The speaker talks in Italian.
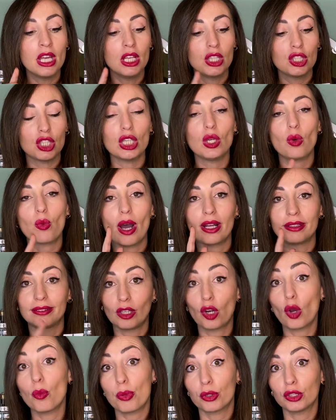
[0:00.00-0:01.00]
50
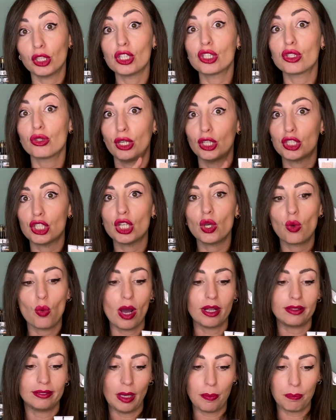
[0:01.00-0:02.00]
con protezione
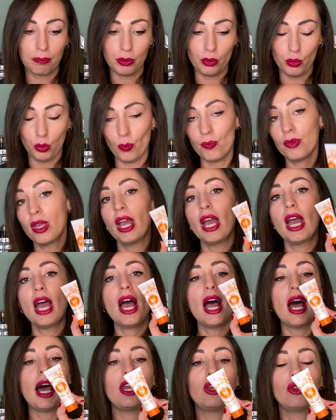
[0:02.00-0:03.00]
50+.
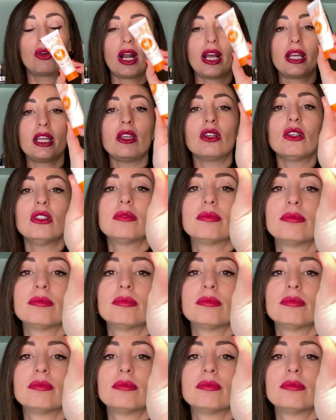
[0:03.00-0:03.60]
Allora, io